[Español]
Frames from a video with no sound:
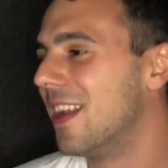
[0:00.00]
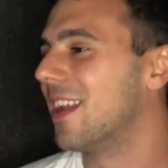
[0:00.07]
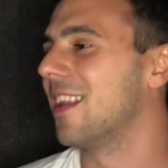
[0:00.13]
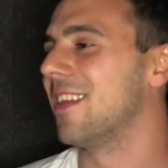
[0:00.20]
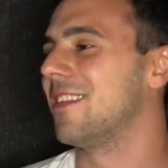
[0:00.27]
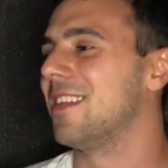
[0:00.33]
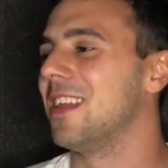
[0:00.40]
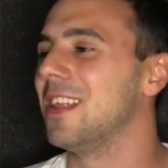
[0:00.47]

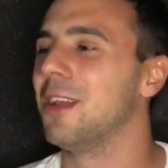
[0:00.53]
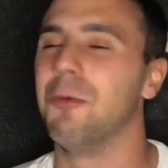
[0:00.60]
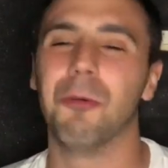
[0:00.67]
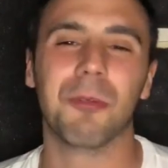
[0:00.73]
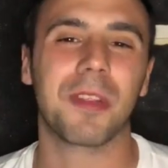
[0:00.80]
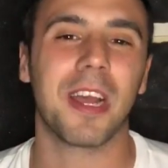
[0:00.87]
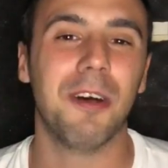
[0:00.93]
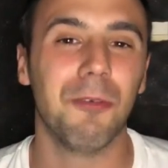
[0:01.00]
recién
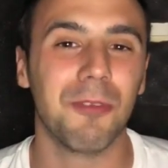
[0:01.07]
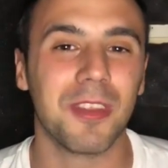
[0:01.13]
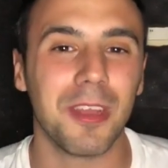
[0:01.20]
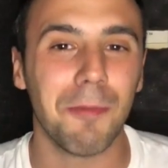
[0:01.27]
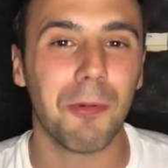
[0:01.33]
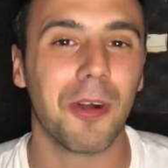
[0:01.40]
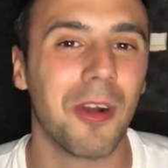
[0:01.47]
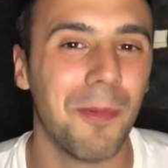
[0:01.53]
debutado, un
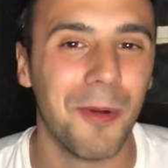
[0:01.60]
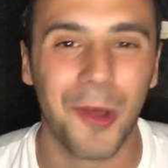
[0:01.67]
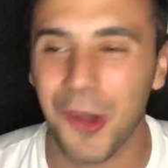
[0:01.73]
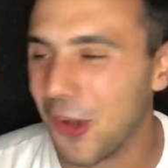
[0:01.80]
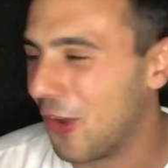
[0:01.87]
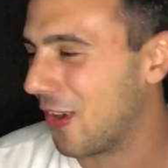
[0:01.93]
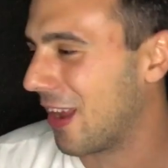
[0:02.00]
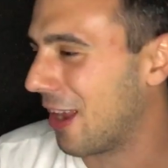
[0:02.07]
tipo como
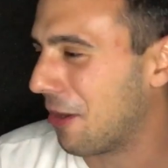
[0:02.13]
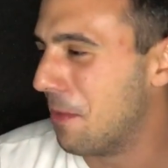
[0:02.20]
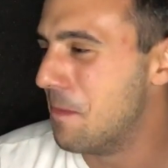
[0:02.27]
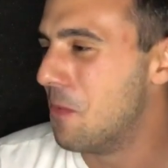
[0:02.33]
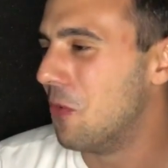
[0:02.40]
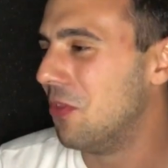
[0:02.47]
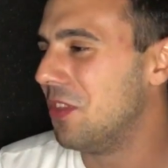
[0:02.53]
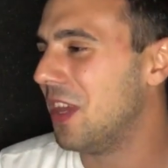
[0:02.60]
Roque con
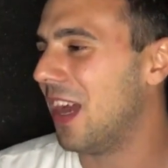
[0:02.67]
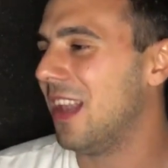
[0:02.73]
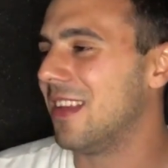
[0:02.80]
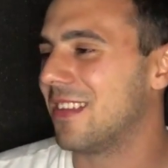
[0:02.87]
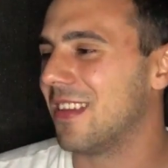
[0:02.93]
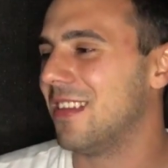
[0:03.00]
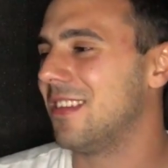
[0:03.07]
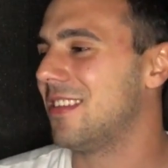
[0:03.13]

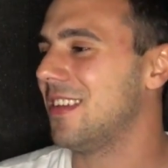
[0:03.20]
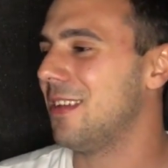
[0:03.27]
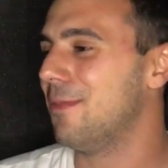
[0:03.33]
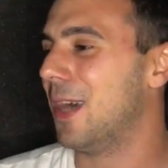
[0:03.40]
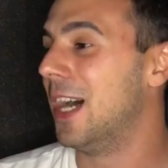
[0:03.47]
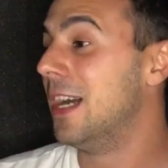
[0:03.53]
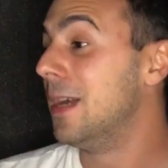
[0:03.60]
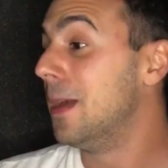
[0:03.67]
mundiales
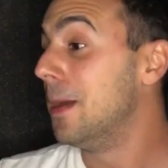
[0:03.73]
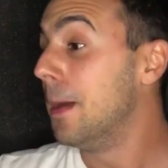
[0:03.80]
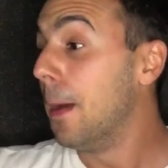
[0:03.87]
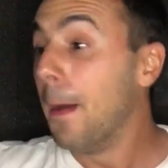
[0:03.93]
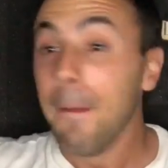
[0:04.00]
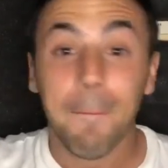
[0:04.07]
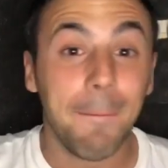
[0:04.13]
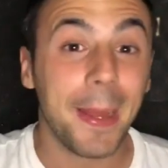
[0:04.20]

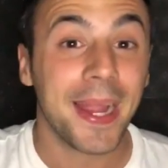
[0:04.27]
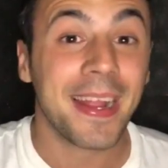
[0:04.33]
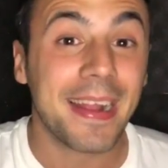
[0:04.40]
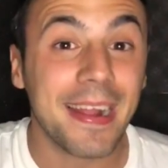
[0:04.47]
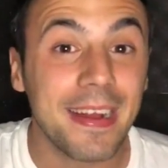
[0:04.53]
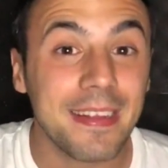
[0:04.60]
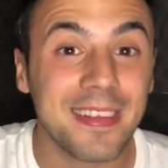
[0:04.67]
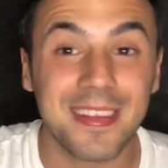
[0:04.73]
encima, me
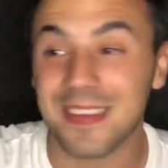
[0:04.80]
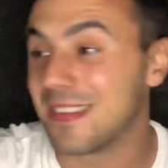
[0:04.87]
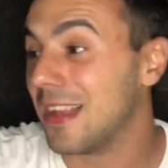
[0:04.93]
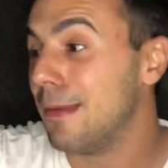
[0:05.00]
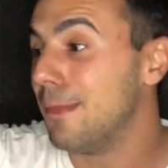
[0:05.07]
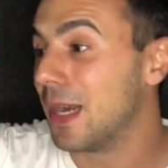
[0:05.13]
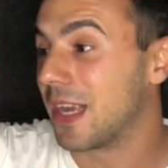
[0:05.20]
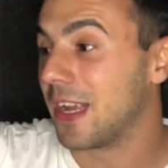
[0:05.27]
encanta esa
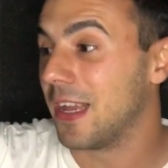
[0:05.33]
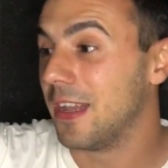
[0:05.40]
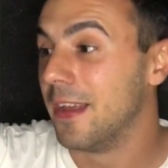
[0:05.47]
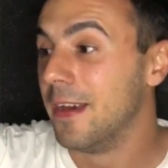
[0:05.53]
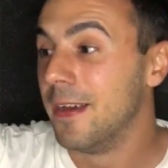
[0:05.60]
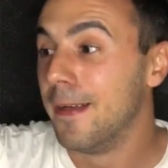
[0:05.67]
imagen,